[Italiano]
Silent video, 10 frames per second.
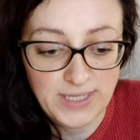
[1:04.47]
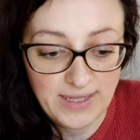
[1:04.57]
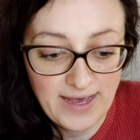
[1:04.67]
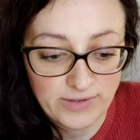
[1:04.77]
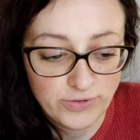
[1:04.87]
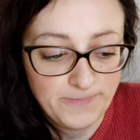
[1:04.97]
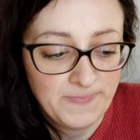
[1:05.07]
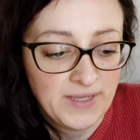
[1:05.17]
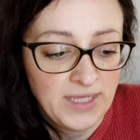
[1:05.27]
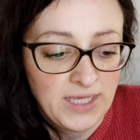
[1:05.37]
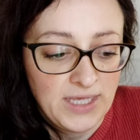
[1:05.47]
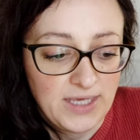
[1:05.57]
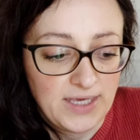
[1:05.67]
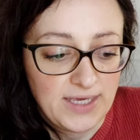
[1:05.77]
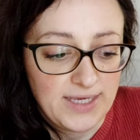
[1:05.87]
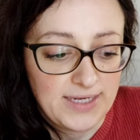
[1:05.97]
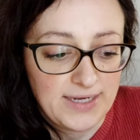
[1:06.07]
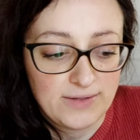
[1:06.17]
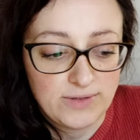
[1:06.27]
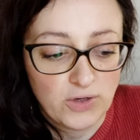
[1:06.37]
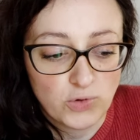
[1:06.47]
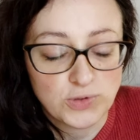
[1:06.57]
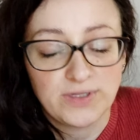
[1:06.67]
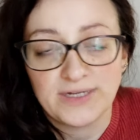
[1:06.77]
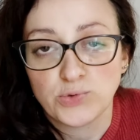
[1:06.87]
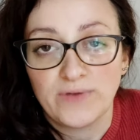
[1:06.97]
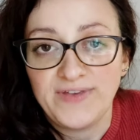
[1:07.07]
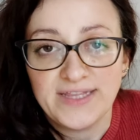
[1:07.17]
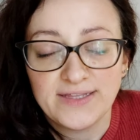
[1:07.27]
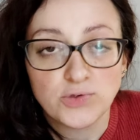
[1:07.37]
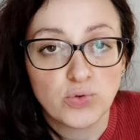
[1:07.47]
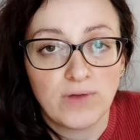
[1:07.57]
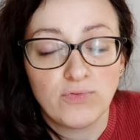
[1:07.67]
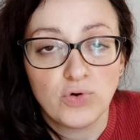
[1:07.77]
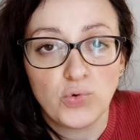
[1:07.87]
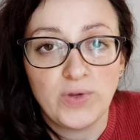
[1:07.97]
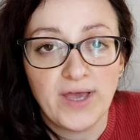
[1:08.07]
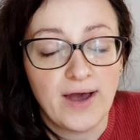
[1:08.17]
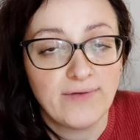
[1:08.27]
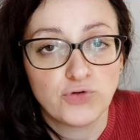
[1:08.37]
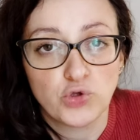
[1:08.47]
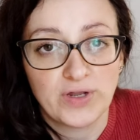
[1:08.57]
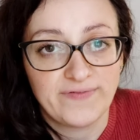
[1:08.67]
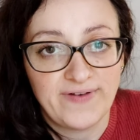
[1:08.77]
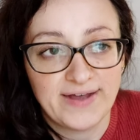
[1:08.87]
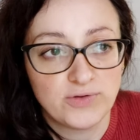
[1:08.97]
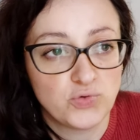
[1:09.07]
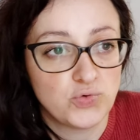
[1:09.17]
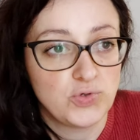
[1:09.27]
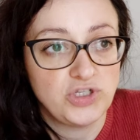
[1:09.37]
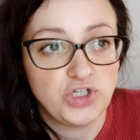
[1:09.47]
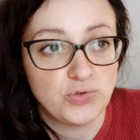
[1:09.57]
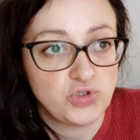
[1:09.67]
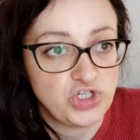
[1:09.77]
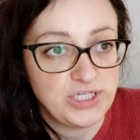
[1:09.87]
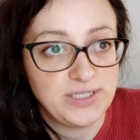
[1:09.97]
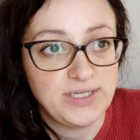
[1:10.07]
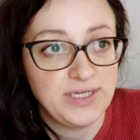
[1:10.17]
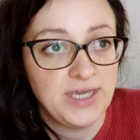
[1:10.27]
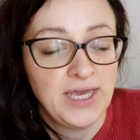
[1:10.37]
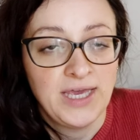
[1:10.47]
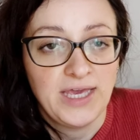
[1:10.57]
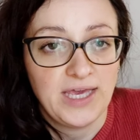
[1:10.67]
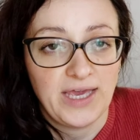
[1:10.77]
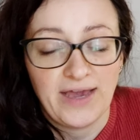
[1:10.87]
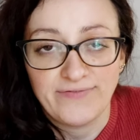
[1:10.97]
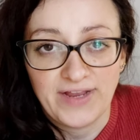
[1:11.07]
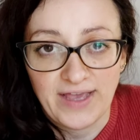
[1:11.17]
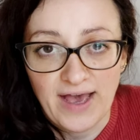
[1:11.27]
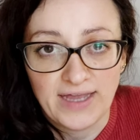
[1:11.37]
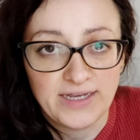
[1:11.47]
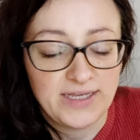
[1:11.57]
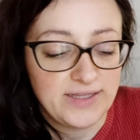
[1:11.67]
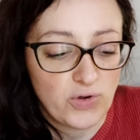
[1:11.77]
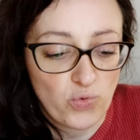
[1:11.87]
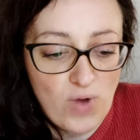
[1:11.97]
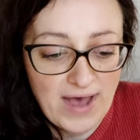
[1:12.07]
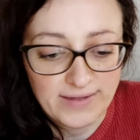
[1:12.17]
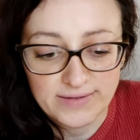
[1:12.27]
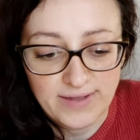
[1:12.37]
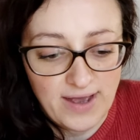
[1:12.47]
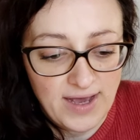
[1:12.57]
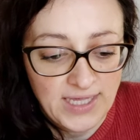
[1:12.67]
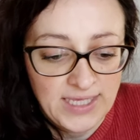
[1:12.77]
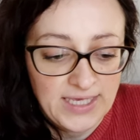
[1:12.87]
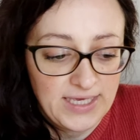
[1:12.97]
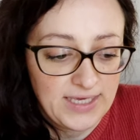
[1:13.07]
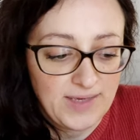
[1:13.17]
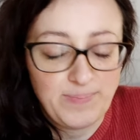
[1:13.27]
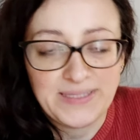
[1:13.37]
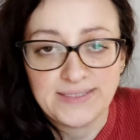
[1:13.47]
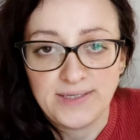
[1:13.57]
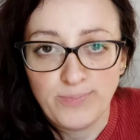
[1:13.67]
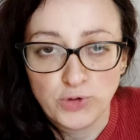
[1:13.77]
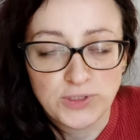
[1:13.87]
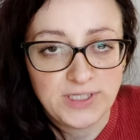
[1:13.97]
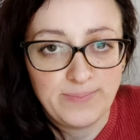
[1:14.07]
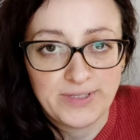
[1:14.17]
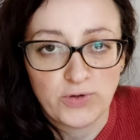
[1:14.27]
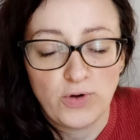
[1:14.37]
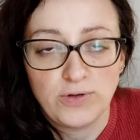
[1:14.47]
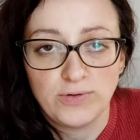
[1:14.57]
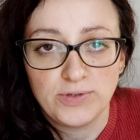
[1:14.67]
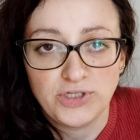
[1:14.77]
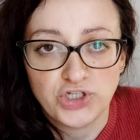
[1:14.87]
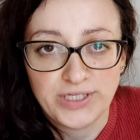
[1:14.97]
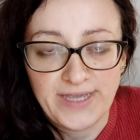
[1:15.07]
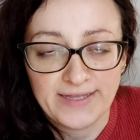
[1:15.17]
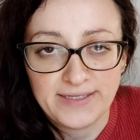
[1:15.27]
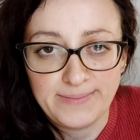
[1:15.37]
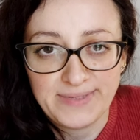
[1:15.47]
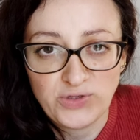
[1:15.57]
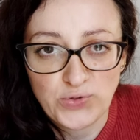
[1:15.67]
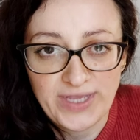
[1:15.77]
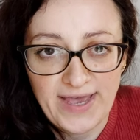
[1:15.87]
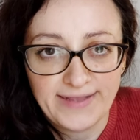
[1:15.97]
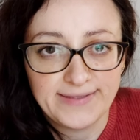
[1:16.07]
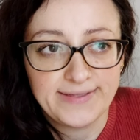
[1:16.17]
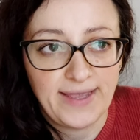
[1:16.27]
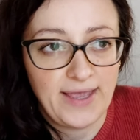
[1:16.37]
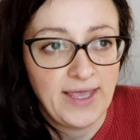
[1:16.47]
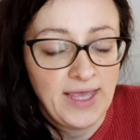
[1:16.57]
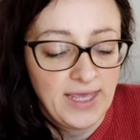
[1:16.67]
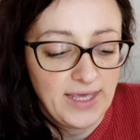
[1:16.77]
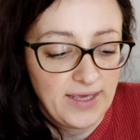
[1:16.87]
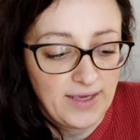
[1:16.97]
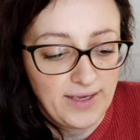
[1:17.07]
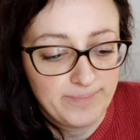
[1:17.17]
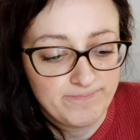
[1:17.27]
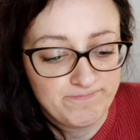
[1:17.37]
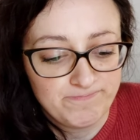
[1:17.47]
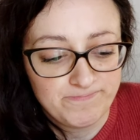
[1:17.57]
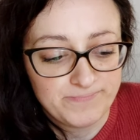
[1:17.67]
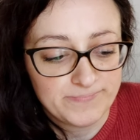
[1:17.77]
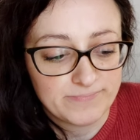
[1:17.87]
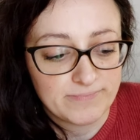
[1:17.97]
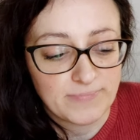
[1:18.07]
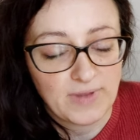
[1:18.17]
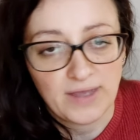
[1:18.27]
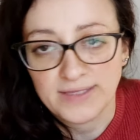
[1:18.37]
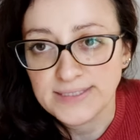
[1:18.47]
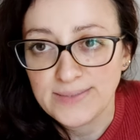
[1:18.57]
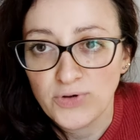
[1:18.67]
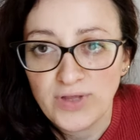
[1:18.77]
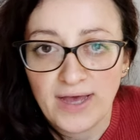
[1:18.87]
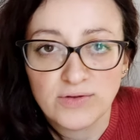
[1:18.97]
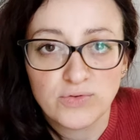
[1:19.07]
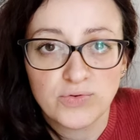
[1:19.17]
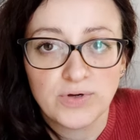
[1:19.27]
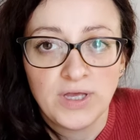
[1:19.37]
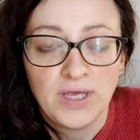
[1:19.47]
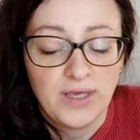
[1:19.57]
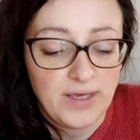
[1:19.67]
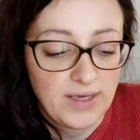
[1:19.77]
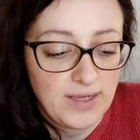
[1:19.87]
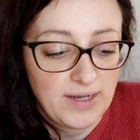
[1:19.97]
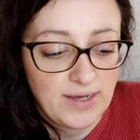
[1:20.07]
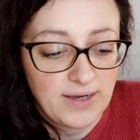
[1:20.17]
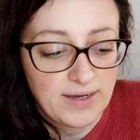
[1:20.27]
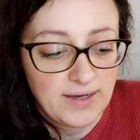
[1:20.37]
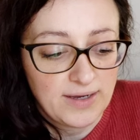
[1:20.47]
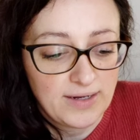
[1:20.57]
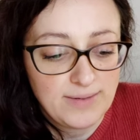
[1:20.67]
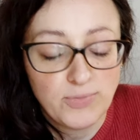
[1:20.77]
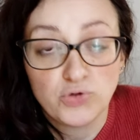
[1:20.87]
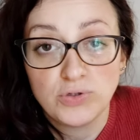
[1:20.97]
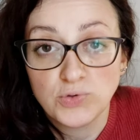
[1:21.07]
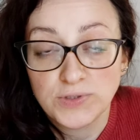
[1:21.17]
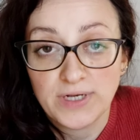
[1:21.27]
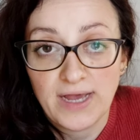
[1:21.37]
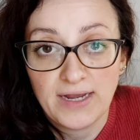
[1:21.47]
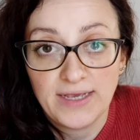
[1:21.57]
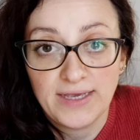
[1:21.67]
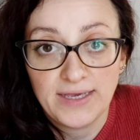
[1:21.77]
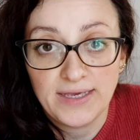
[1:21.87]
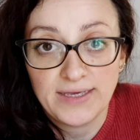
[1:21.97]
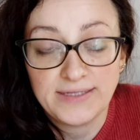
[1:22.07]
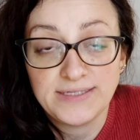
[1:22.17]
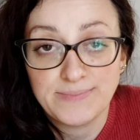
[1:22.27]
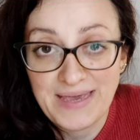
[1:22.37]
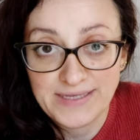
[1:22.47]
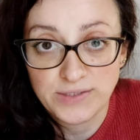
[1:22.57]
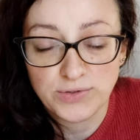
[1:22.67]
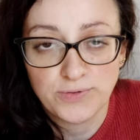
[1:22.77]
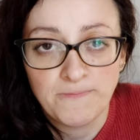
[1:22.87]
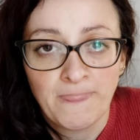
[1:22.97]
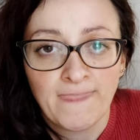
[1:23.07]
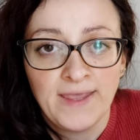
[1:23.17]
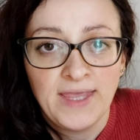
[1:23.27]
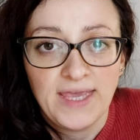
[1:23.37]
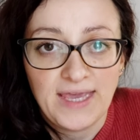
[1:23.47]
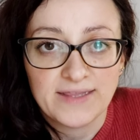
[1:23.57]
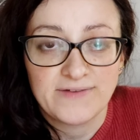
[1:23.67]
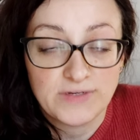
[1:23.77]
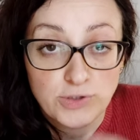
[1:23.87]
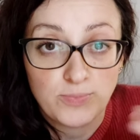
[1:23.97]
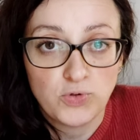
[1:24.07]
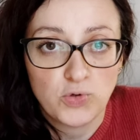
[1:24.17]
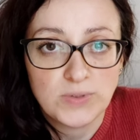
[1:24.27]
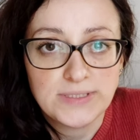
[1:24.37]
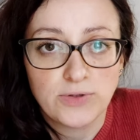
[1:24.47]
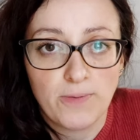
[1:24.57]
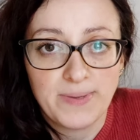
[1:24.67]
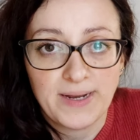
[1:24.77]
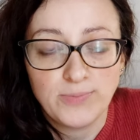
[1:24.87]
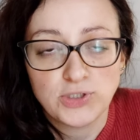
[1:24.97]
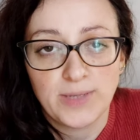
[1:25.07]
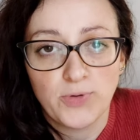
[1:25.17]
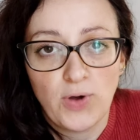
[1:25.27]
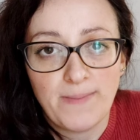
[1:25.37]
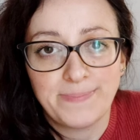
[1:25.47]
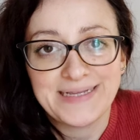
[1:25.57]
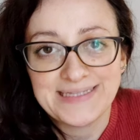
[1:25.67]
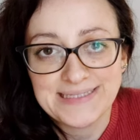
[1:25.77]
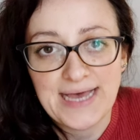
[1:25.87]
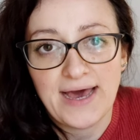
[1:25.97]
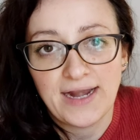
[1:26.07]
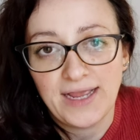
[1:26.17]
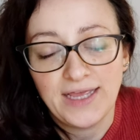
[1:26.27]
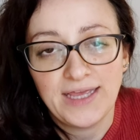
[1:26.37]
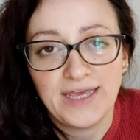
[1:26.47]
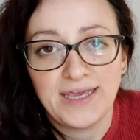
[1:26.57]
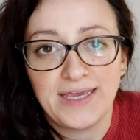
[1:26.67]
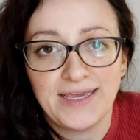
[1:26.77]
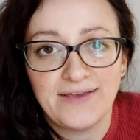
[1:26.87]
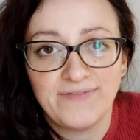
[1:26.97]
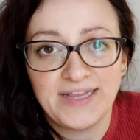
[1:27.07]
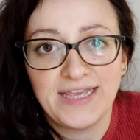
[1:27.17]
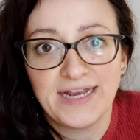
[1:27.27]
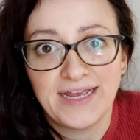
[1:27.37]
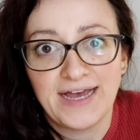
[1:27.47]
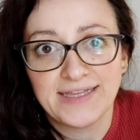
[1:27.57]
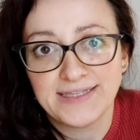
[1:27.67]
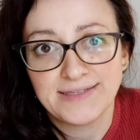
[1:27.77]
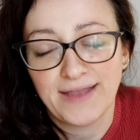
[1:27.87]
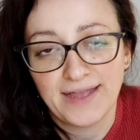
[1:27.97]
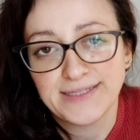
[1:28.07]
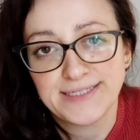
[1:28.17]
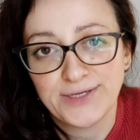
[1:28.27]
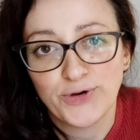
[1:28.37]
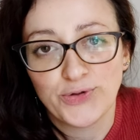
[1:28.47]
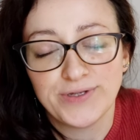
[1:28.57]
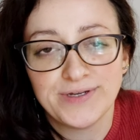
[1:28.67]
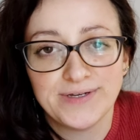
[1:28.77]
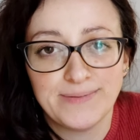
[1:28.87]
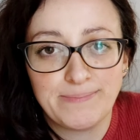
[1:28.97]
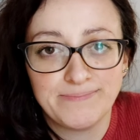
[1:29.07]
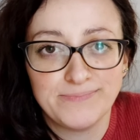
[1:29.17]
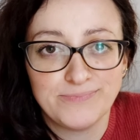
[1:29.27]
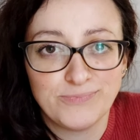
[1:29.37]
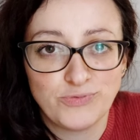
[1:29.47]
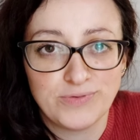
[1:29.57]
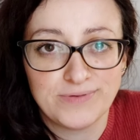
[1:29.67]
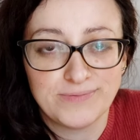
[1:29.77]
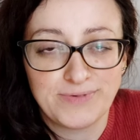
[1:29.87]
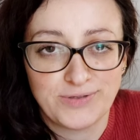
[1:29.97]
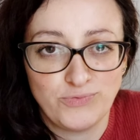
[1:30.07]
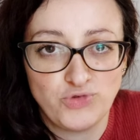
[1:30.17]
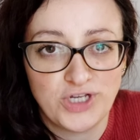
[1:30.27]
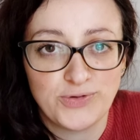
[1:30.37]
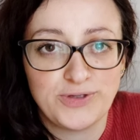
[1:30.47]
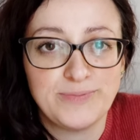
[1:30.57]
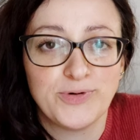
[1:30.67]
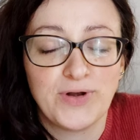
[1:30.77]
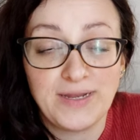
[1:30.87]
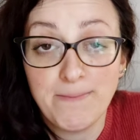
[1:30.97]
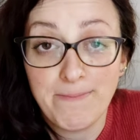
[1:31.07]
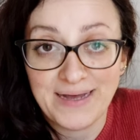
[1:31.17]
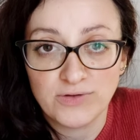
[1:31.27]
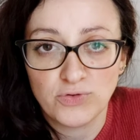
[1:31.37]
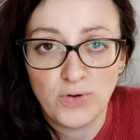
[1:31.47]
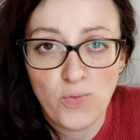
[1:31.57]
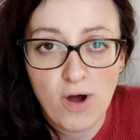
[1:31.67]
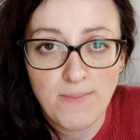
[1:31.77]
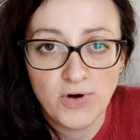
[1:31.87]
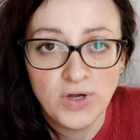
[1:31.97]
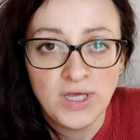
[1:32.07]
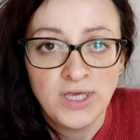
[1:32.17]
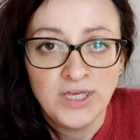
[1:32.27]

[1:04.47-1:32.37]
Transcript: Salgado. Eh, nel, nel, corso della sua vita e del suo lavoro lui ha fotografato i genocidi eh, africani del Ruanda, eh, i, i pozzi di petrolio incendiati in Medio Oriente, ehm, ha testimoniato eh, la, il mondo industriale è dismesso e attraverso appunto quest'opera possiamo apprezzare e vedere an anzi con eh, un, un, certo timore l'impatto dell'uomo